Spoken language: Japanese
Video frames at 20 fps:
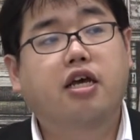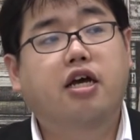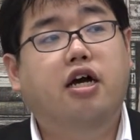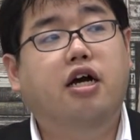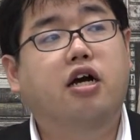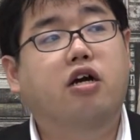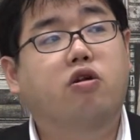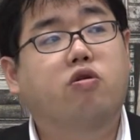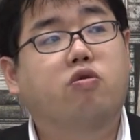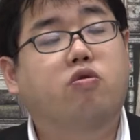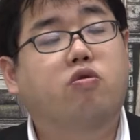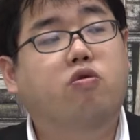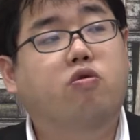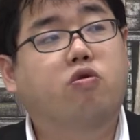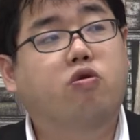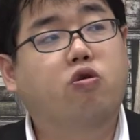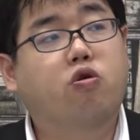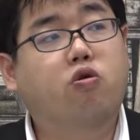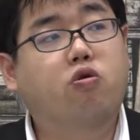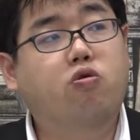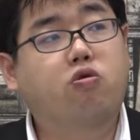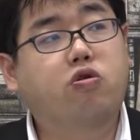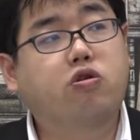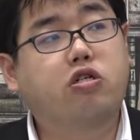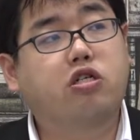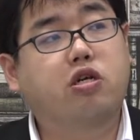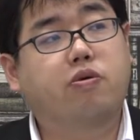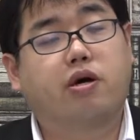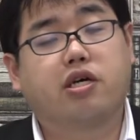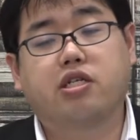あの用語
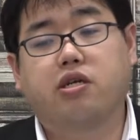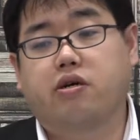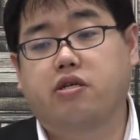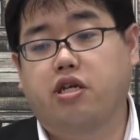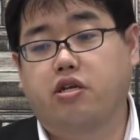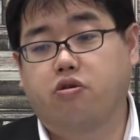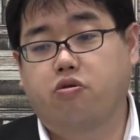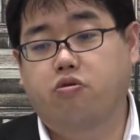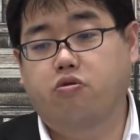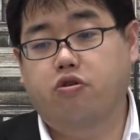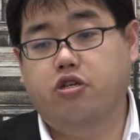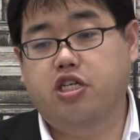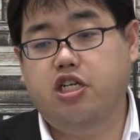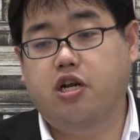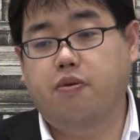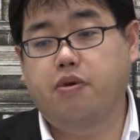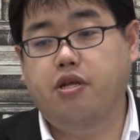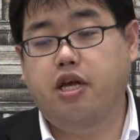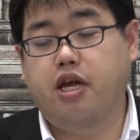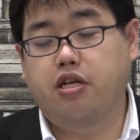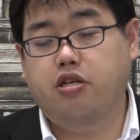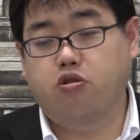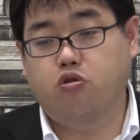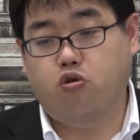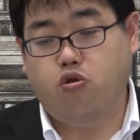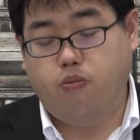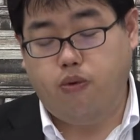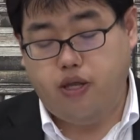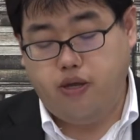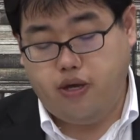集でわざわざ用語調べないで
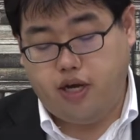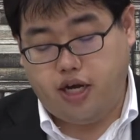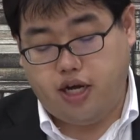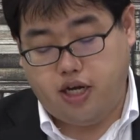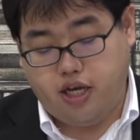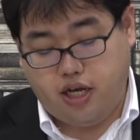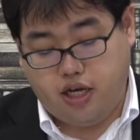そこまでは